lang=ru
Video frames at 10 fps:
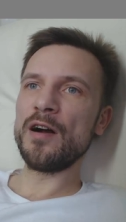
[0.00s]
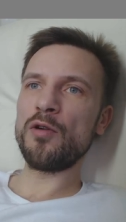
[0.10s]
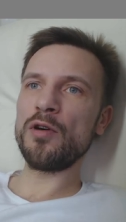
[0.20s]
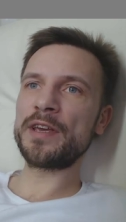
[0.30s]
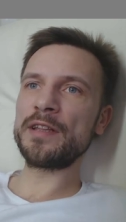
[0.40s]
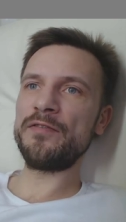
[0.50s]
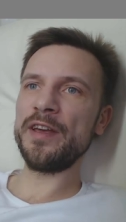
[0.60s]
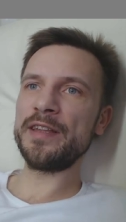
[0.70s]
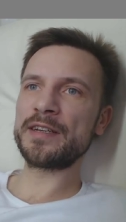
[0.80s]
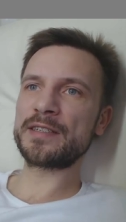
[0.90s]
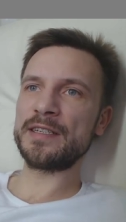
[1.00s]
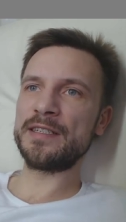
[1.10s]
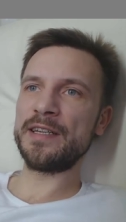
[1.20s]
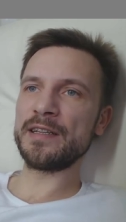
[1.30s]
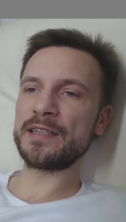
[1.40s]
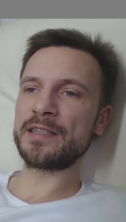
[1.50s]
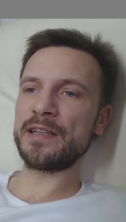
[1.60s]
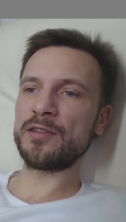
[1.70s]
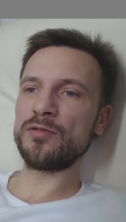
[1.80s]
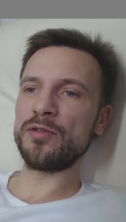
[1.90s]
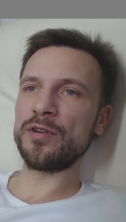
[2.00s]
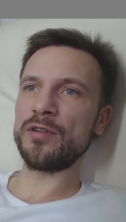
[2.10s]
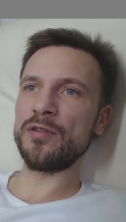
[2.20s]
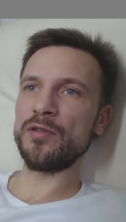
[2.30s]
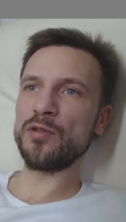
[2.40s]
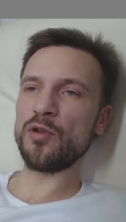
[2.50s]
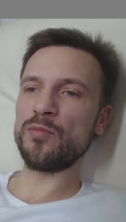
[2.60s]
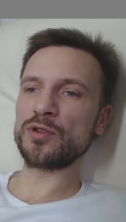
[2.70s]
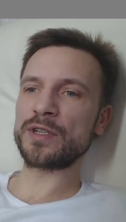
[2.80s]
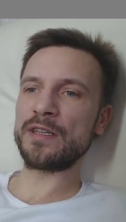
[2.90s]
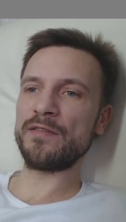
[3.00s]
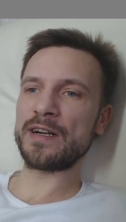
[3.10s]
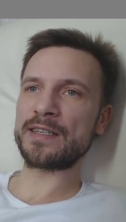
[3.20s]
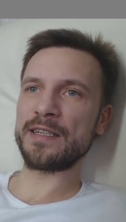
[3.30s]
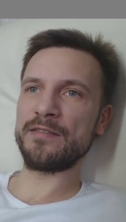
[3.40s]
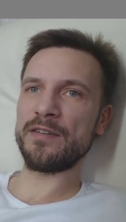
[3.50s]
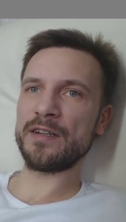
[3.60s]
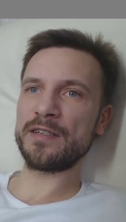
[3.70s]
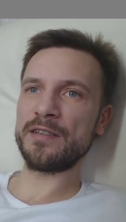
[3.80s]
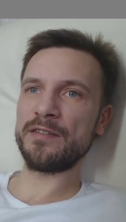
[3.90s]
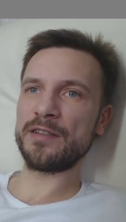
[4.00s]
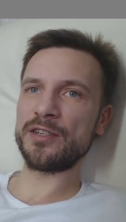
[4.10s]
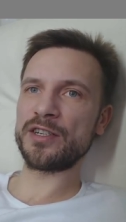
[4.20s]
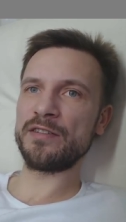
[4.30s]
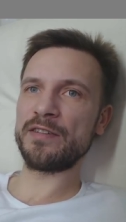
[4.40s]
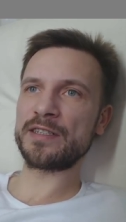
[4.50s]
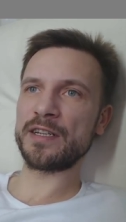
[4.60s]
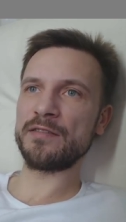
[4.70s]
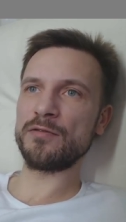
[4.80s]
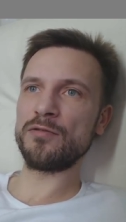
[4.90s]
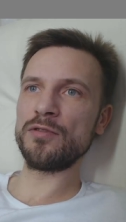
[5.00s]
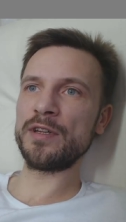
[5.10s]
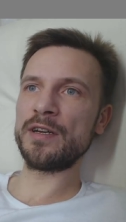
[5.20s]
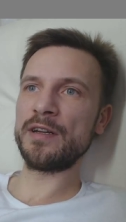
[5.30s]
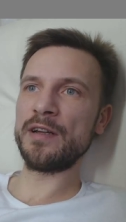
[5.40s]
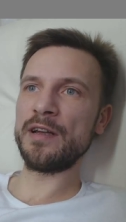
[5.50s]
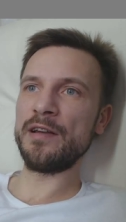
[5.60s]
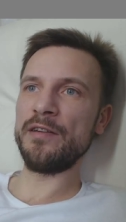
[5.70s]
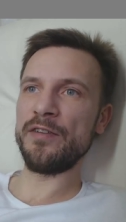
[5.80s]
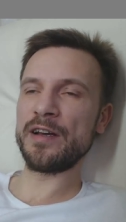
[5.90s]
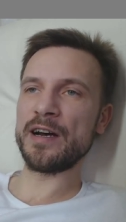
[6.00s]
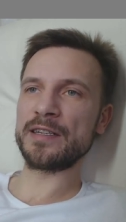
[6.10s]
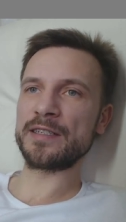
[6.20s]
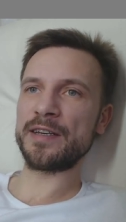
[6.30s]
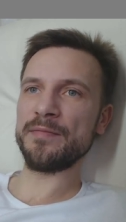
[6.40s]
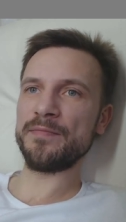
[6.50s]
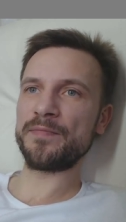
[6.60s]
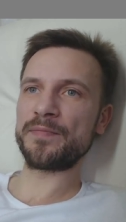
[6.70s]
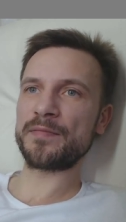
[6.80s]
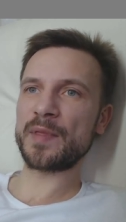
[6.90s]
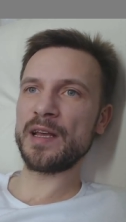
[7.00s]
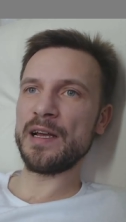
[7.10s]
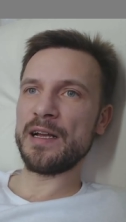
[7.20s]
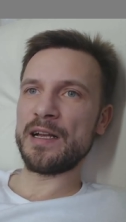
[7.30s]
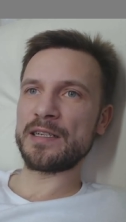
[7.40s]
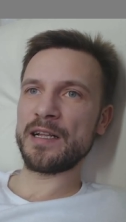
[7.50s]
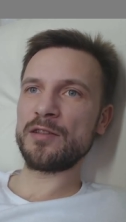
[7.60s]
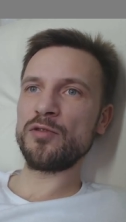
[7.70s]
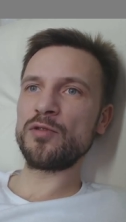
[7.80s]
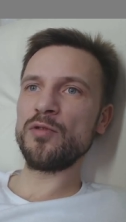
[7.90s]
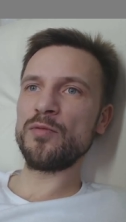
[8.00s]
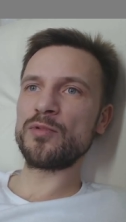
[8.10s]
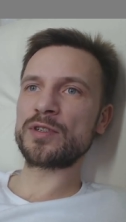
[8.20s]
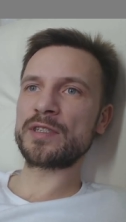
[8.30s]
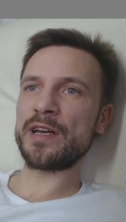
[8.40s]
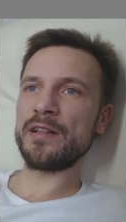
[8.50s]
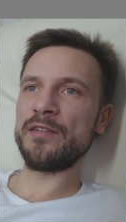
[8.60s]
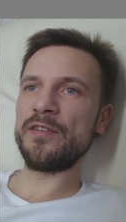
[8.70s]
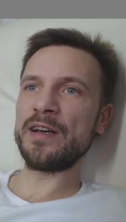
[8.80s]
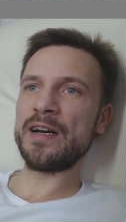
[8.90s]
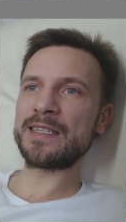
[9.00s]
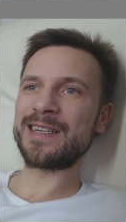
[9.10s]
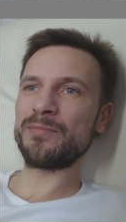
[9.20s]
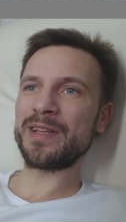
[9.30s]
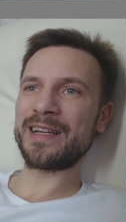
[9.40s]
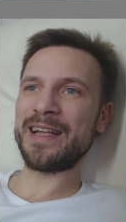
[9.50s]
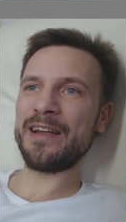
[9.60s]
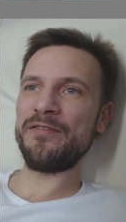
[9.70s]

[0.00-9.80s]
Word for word: Хоакин Феникс сделал золотой глобус 2020 2020 года веганским. Золотой глобус стал веганским благодаря